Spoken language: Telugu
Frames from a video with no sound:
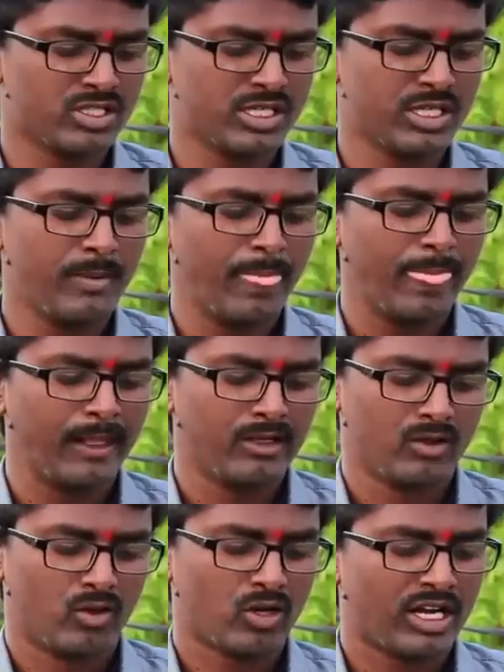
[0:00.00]
వచ్చేసి
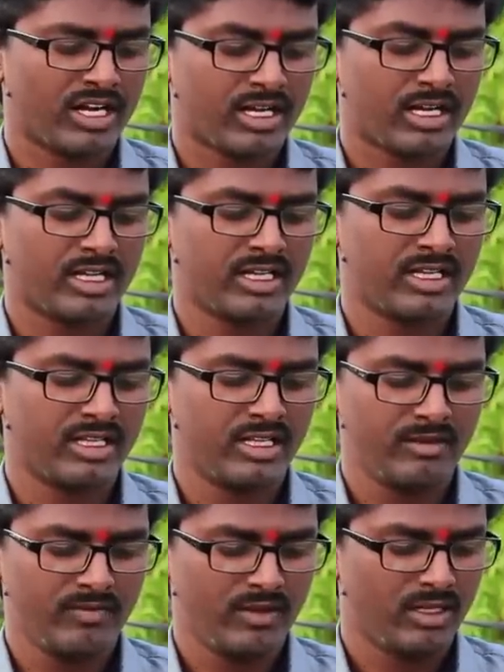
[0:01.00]
ఒక అక్క
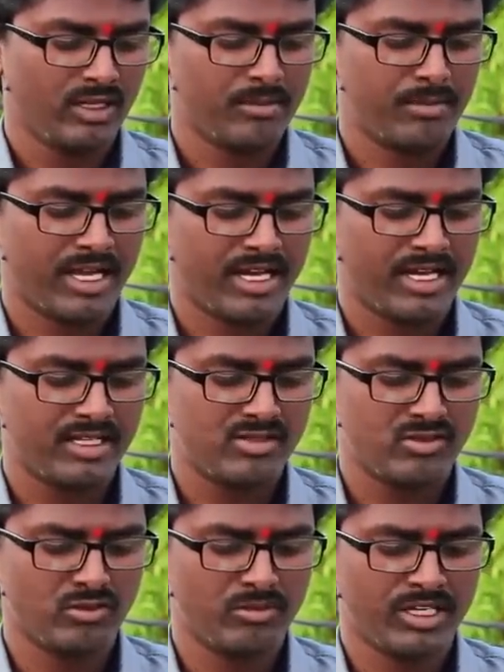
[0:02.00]
అడిగింది మ్యారేజ్
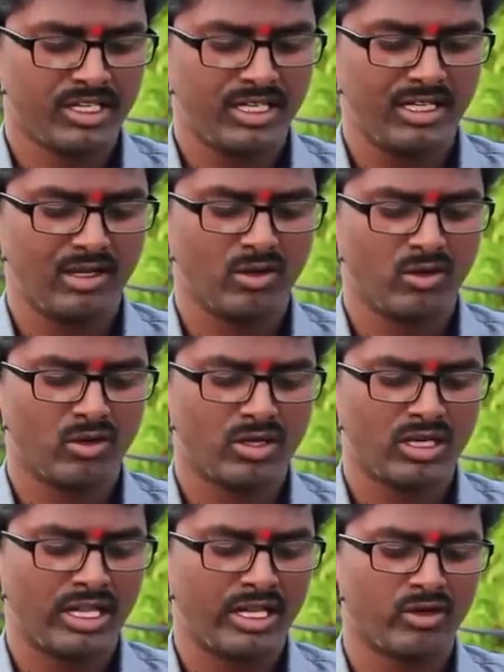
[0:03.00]
ఉమెన్కి
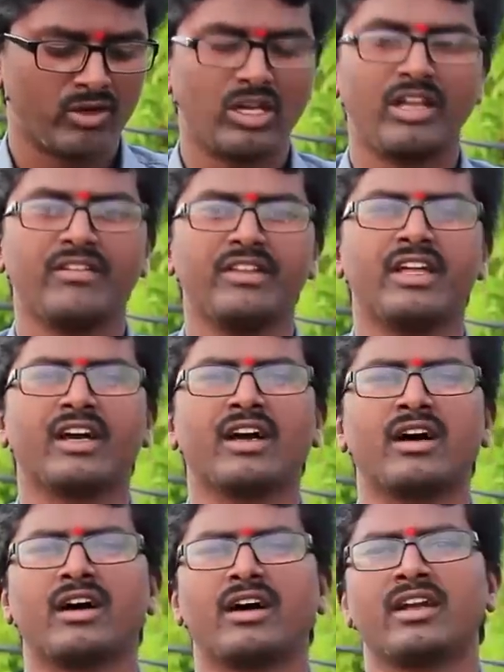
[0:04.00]
లోకల్ నాన్ లోకల్ ఏ
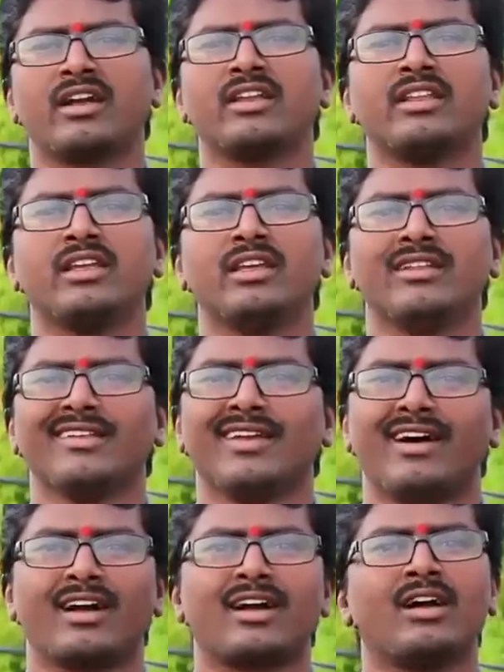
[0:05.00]
విధంగా అని అడిగింది
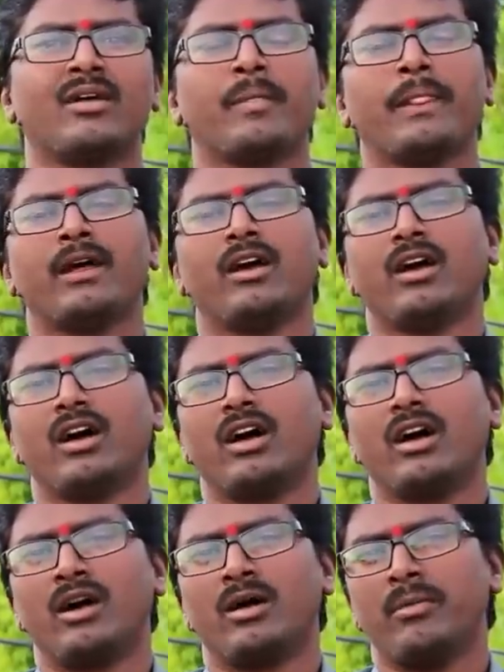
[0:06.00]
అక్క
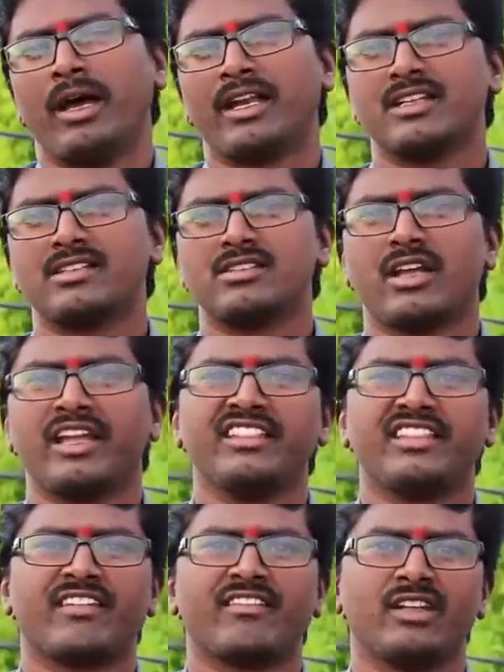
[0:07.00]
మ్యారేజ్
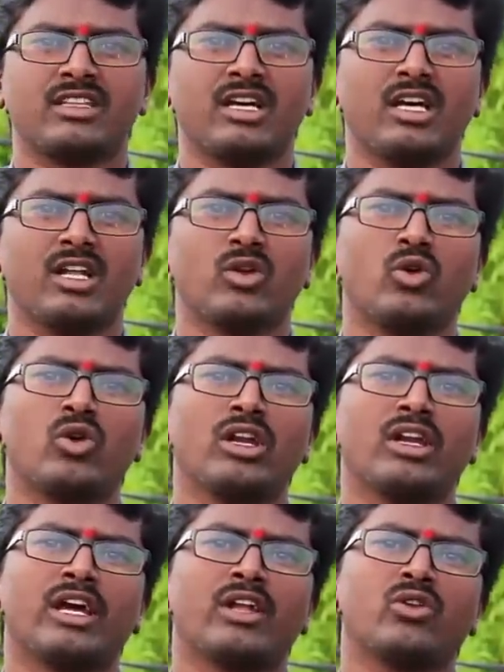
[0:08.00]
అయిన తర్వాత
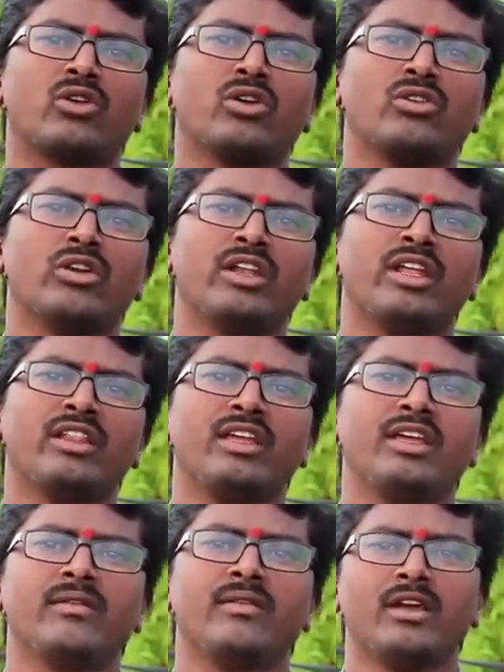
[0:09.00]
లోకల్ నాన్ లోకల్ అనేది